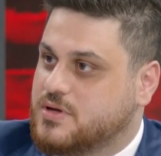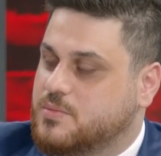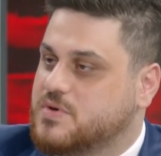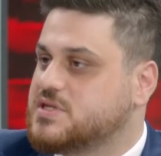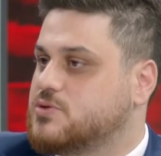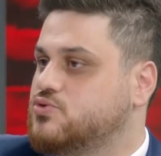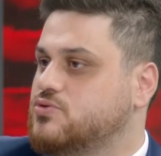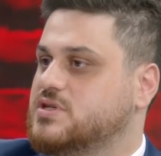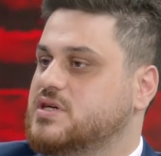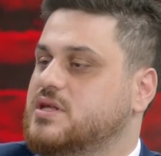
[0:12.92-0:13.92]
Mesela
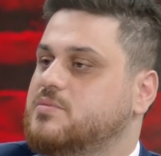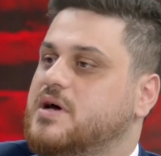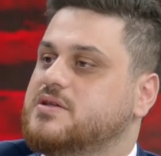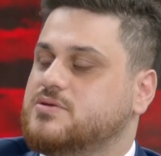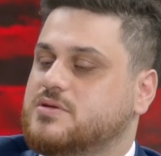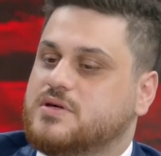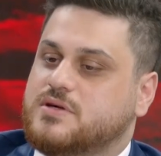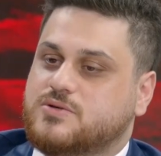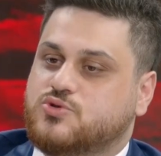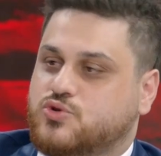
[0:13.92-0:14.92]
Türkiye'de ben
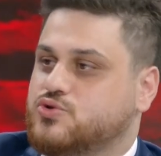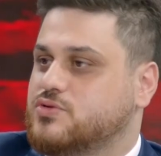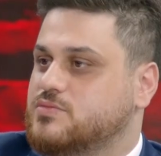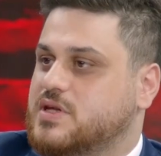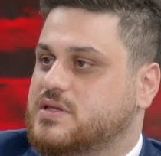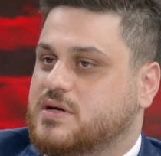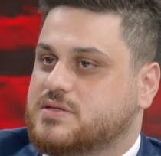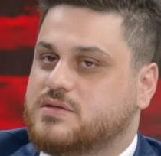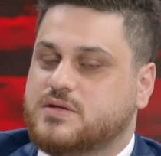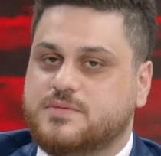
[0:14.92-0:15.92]
e, çocukluğumdan da
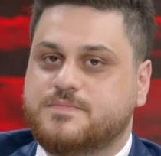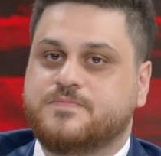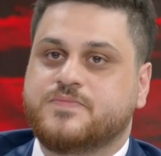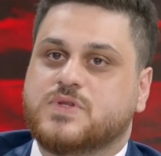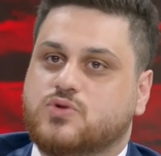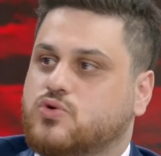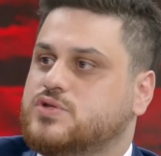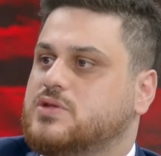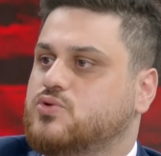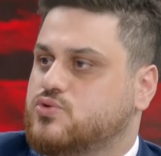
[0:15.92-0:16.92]
hatırlarım
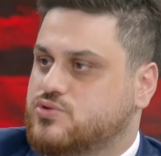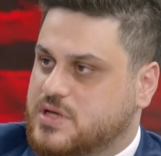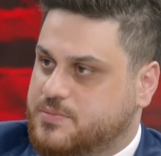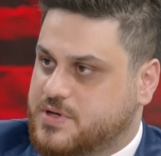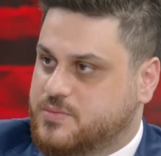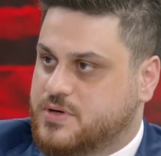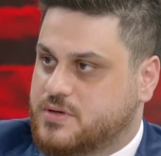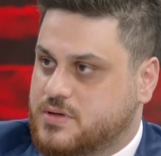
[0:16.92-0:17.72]
99 depremi